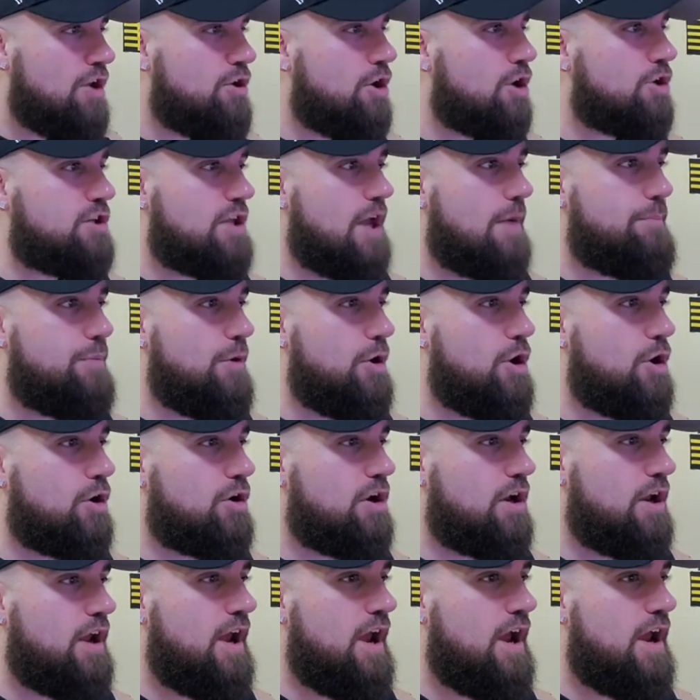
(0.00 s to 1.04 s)
No te puedo
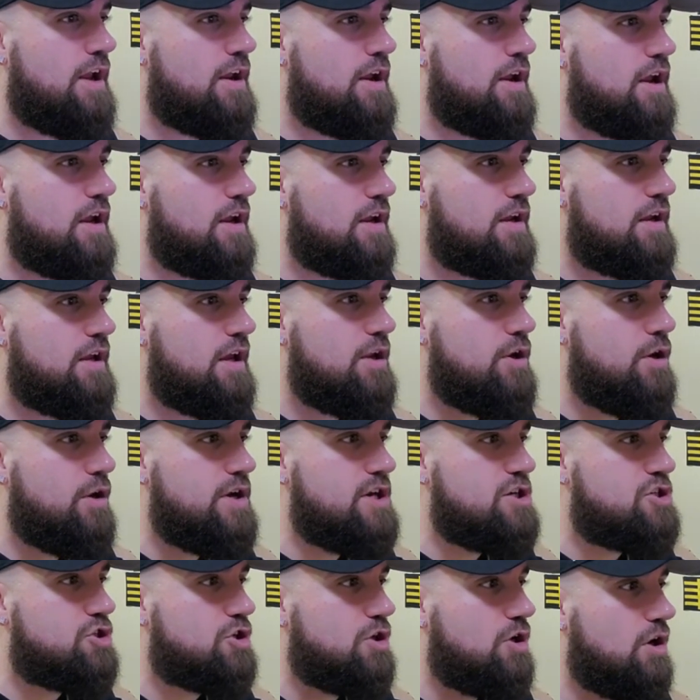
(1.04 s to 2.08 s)
creer. ¿Quién lo
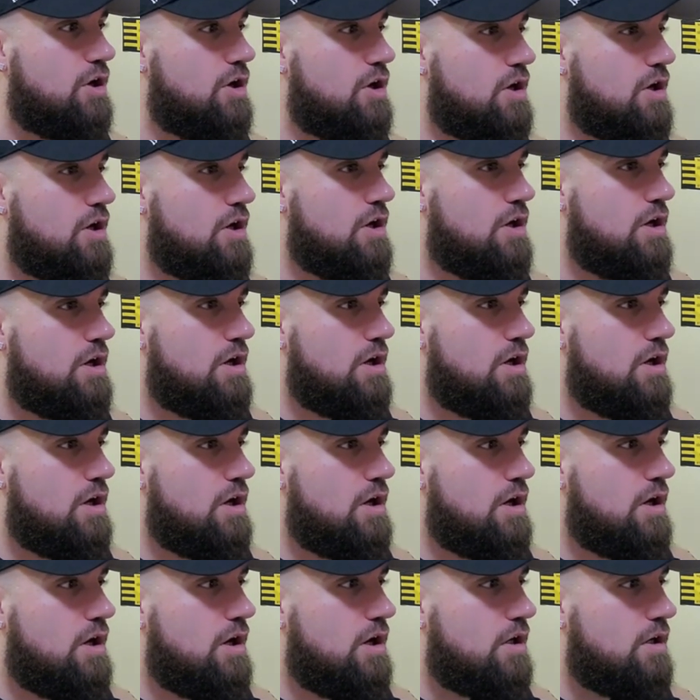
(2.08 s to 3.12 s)
hizo?
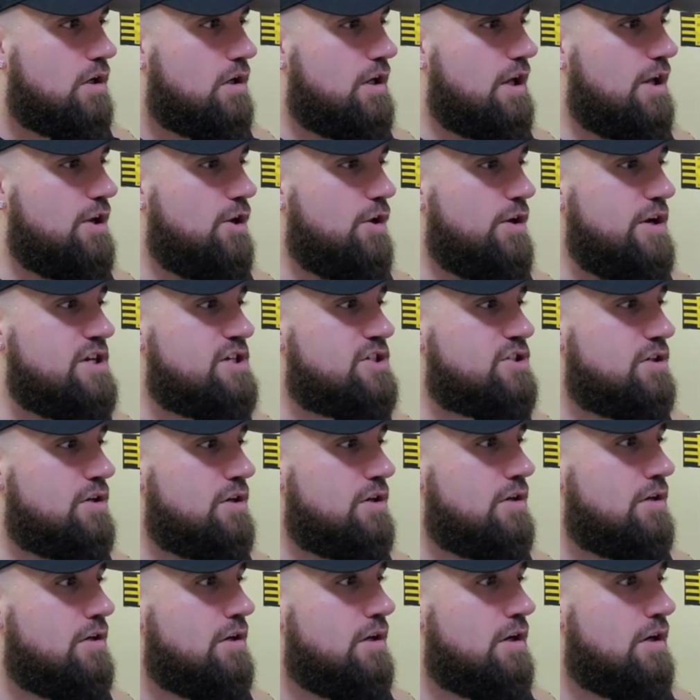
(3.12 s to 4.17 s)
¿Quién lo
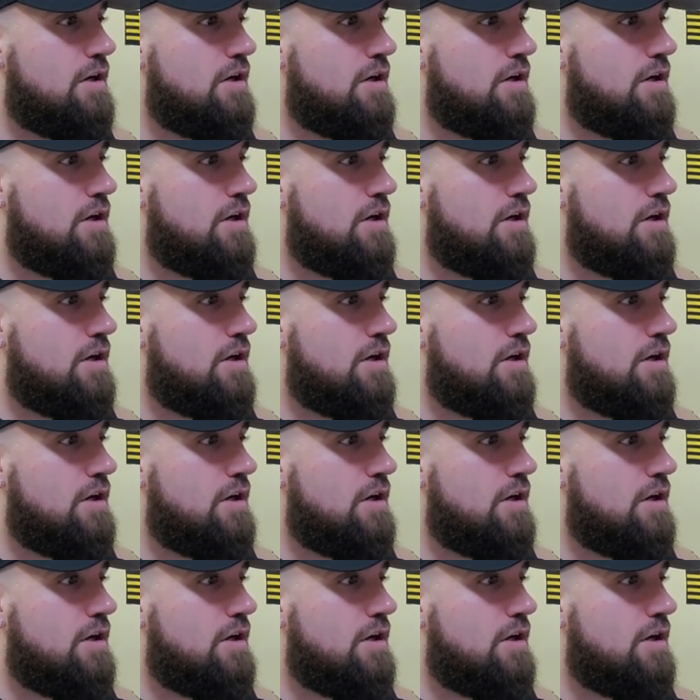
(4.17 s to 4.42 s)
hizo?